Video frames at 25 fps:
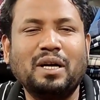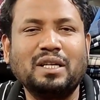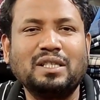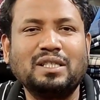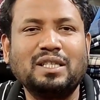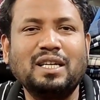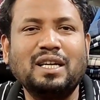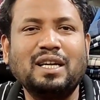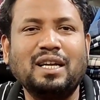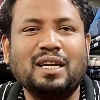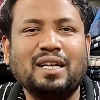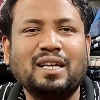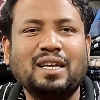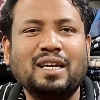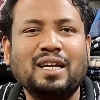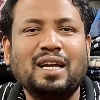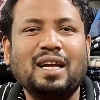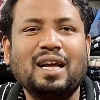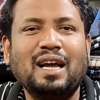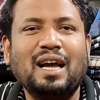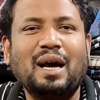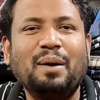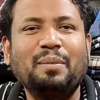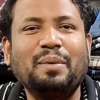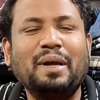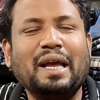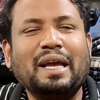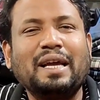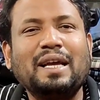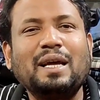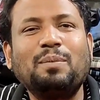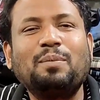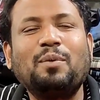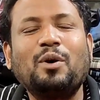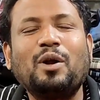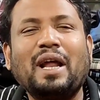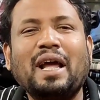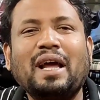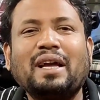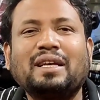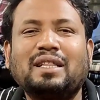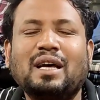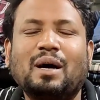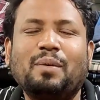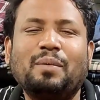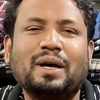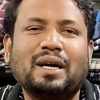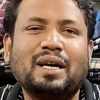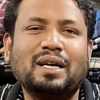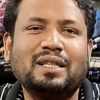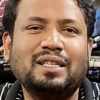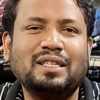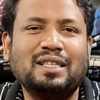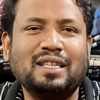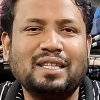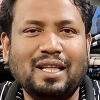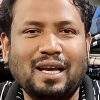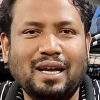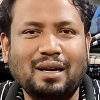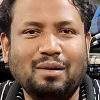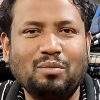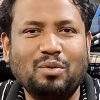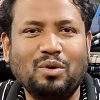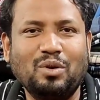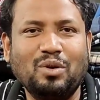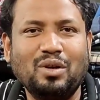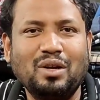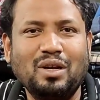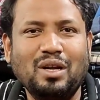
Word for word: মাসে আমি একের পর এক ধামাকা দিতে থাকব